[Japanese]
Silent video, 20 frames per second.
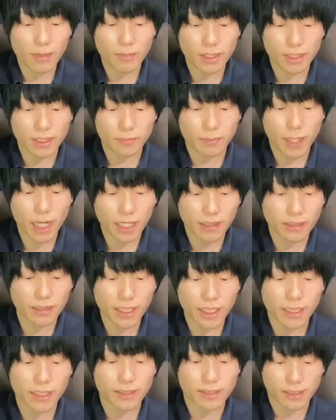まず
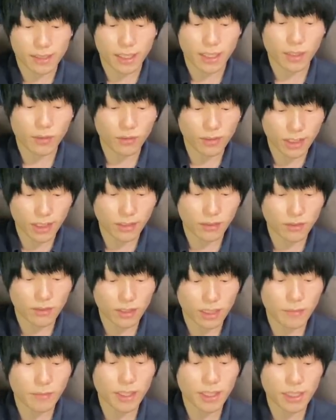パールレイですね、をセットし
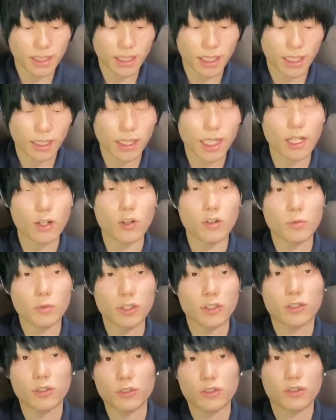てまして、カゴ
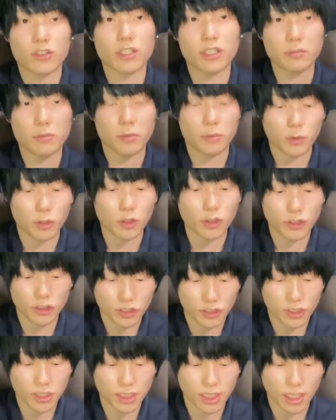も装飾品も防御
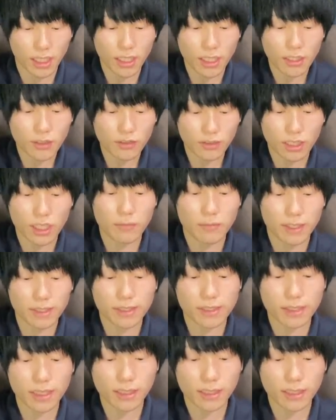重視で振ってます。